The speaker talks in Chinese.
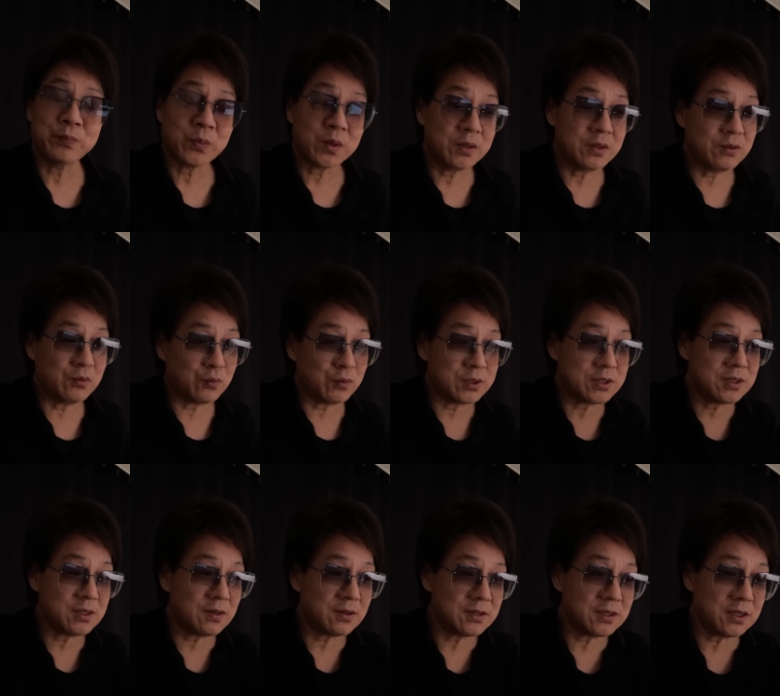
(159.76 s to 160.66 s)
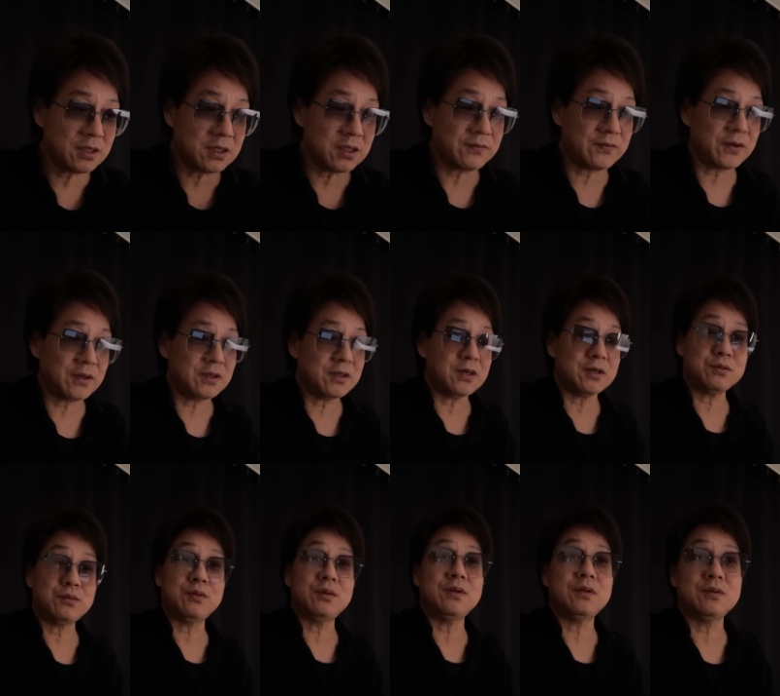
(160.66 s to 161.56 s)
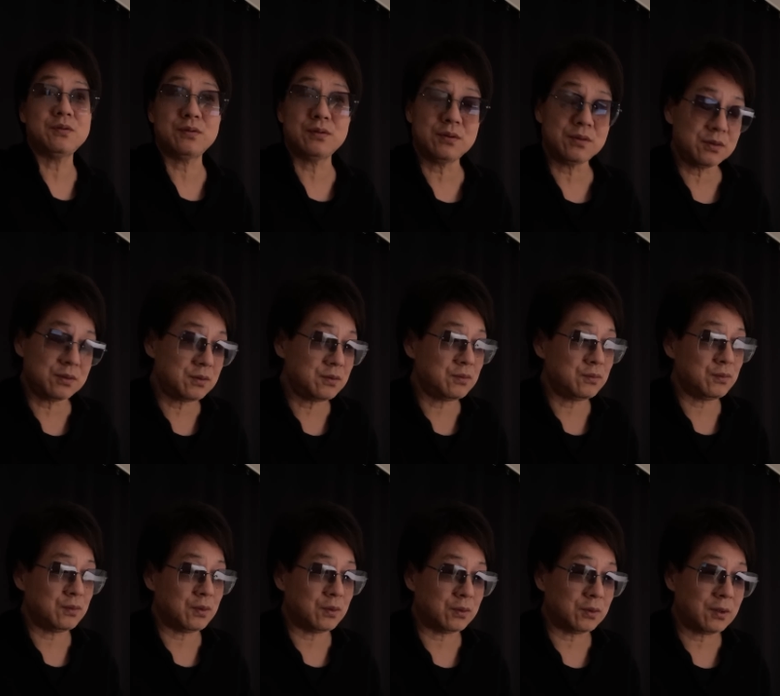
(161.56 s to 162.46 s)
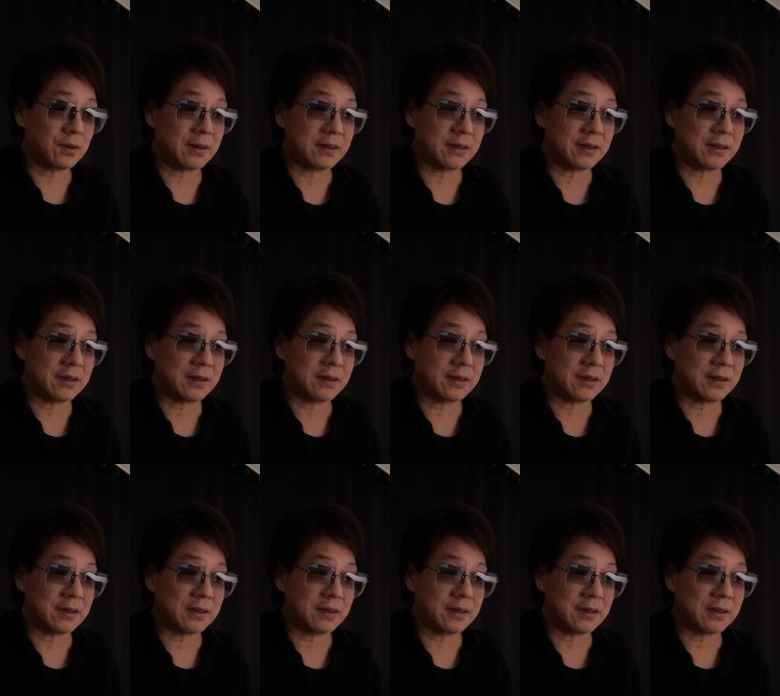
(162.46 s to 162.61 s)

你我知道这个地方你要去去旅游的